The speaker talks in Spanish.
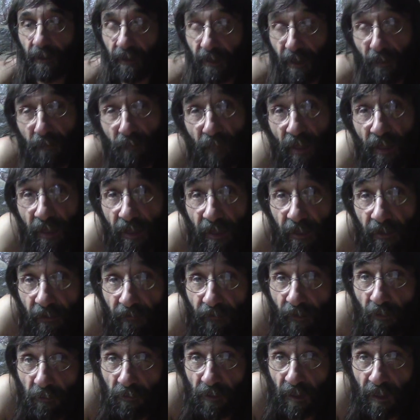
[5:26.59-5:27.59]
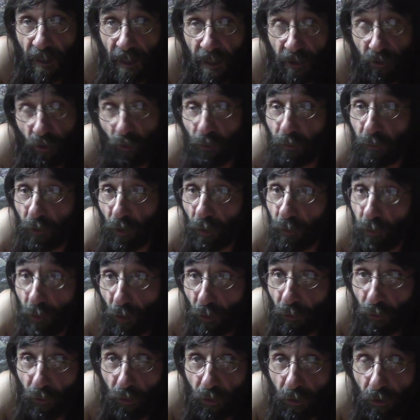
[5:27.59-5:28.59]
le empiezan a fabricar sus
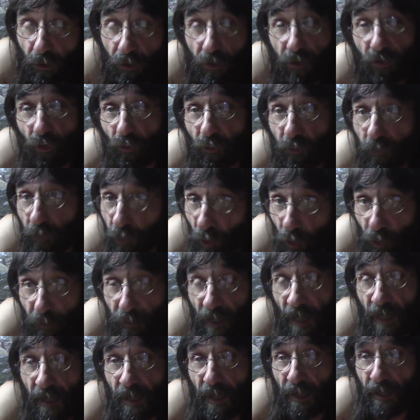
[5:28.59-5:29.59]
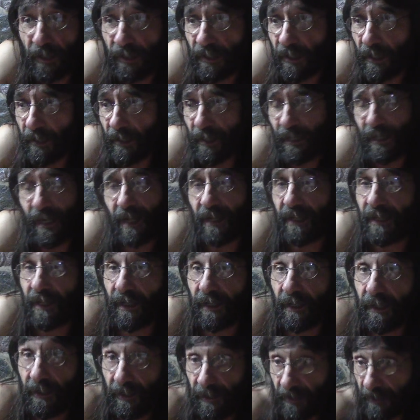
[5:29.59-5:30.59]
propios muros y sus propias cadenas, de las
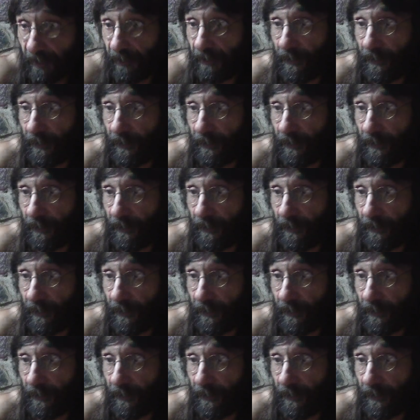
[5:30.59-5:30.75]
que